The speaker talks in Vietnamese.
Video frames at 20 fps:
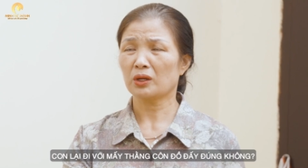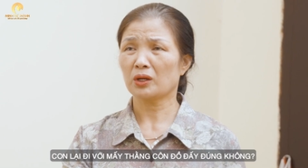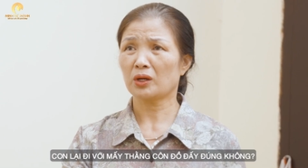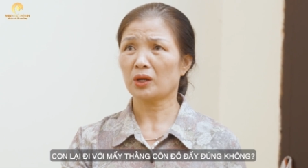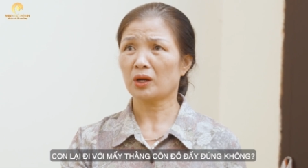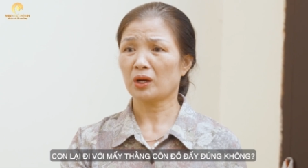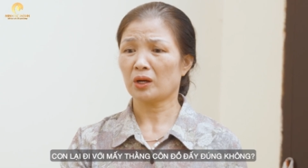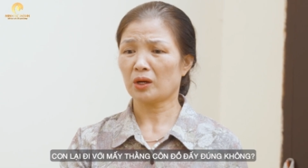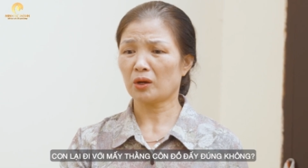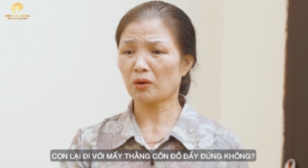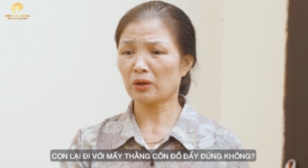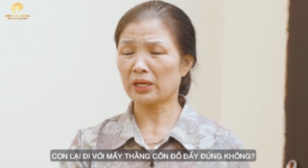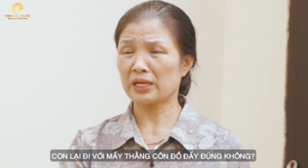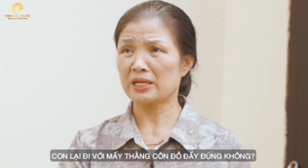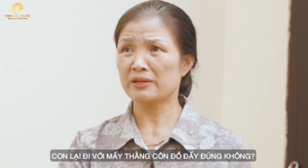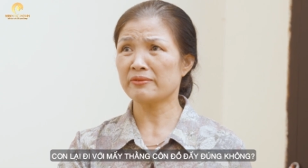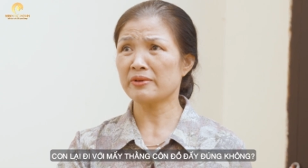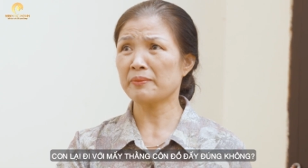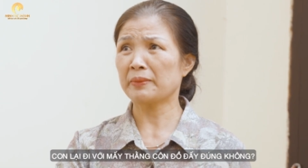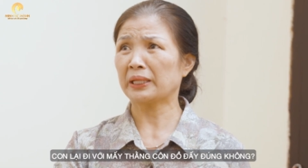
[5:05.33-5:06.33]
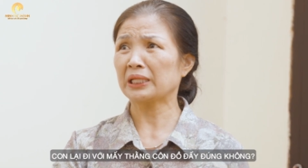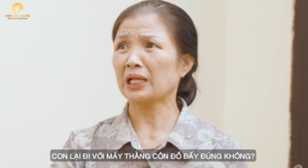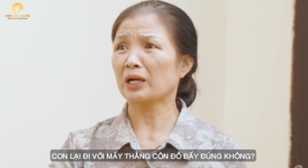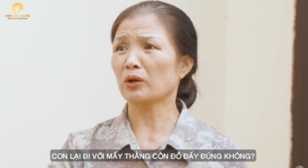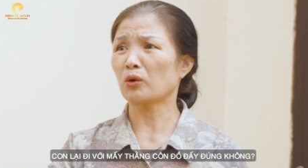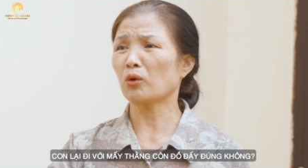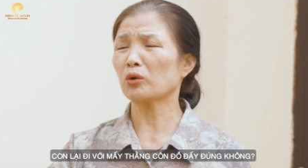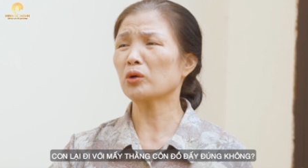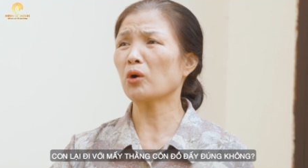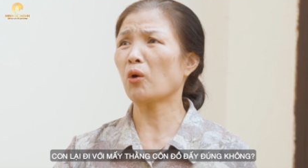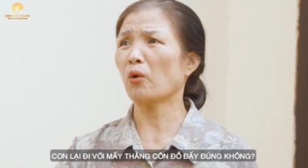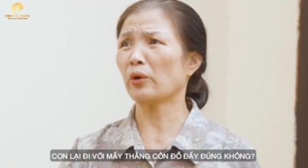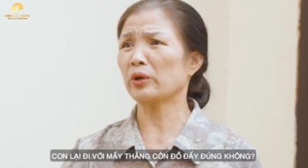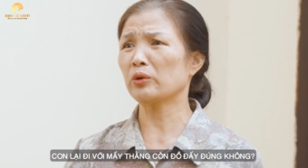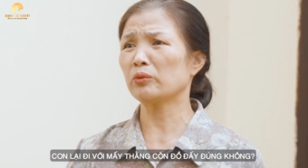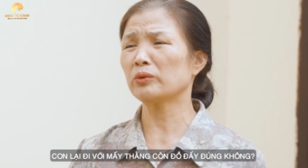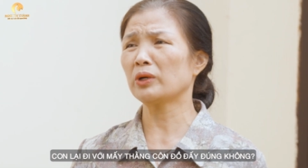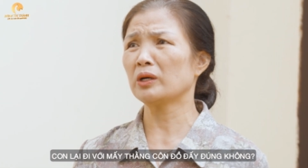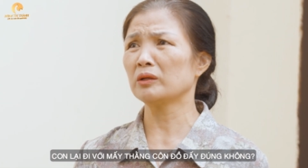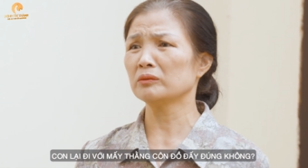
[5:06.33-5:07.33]
cũng mắc kẹt cái mô thức mẫu đấy của mẹ
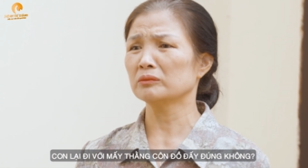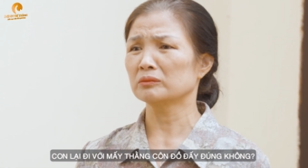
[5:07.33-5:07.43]
mình